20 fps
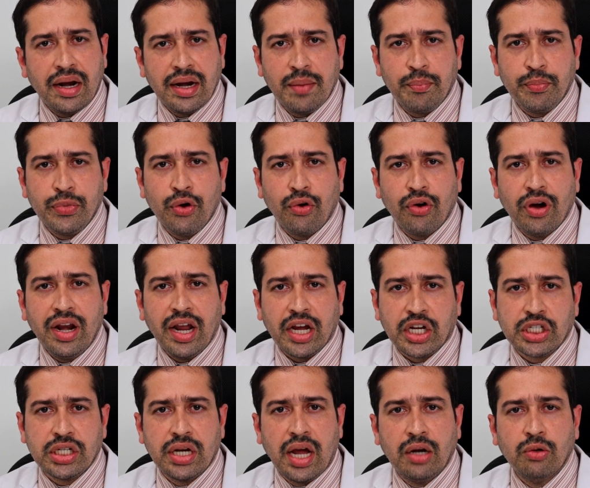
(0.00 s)
తలనొప్పి యొక్క
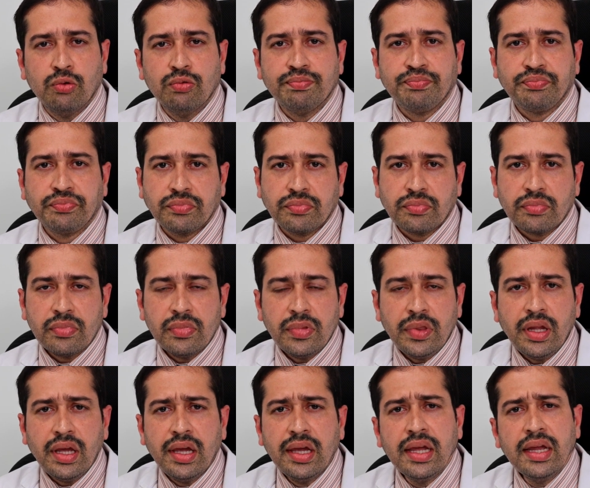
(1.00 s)
లక్షణాలు
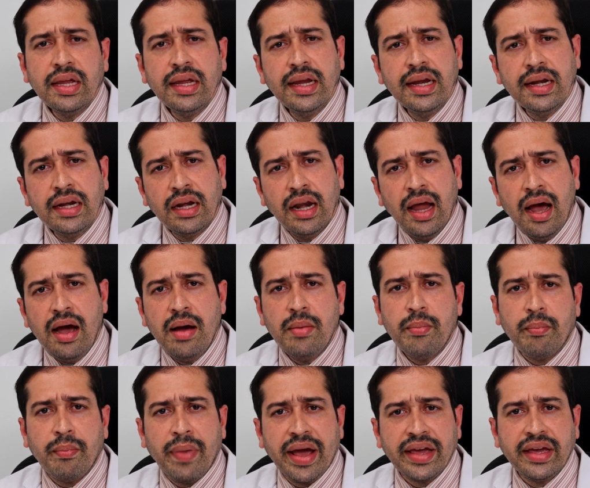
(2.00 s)
ఇట్లా
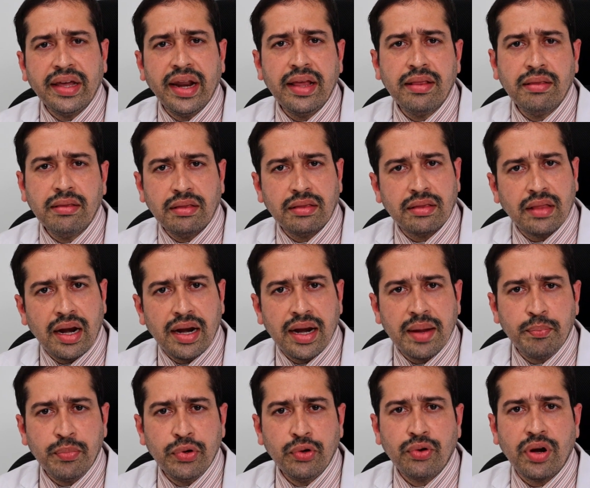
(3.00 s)
మైగ్రేన్
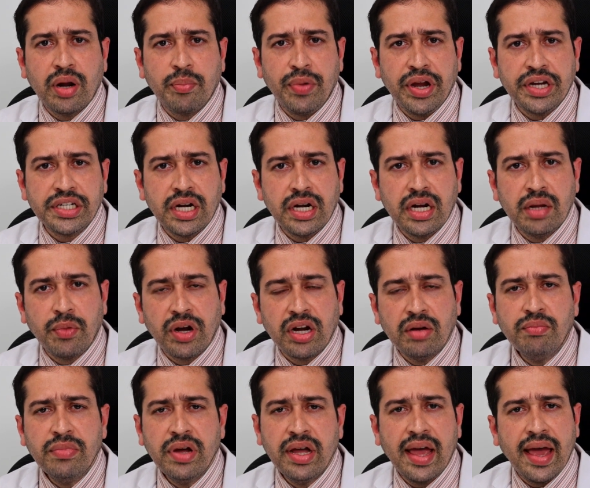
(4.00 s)
తలనొప్పి ఉన్న పేషెంట్ని
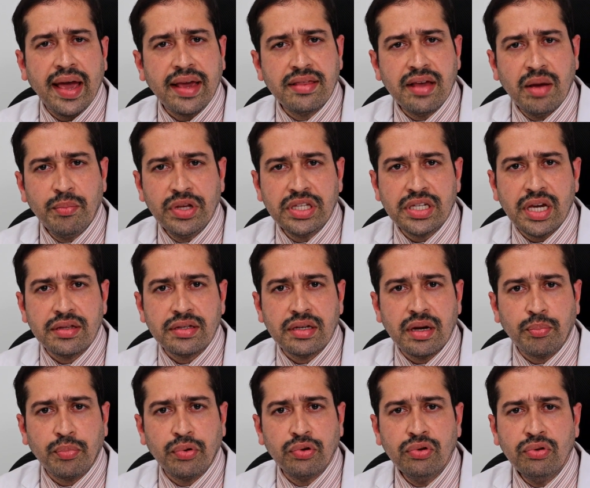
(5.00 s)
మనం ఎగ్జామిన్
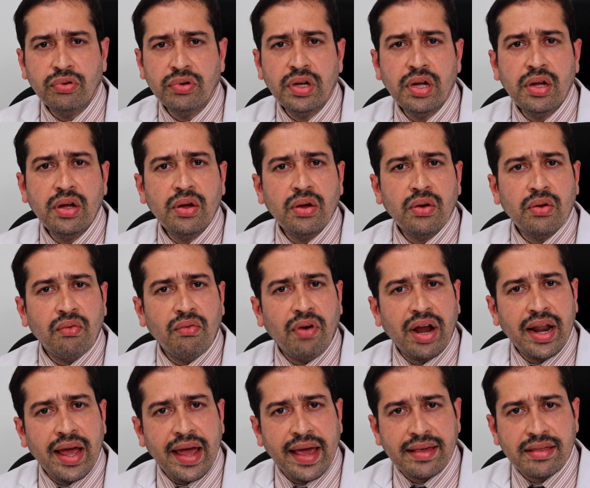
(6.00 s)
చేసినప్పుడు
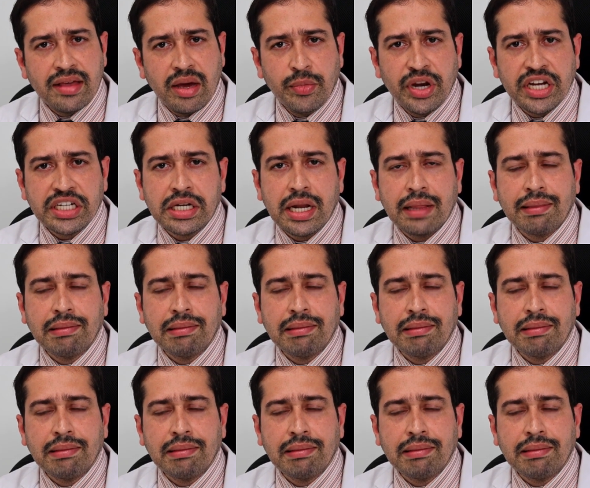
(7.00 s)
వాళ్ళ ఎగ్జామినేషన్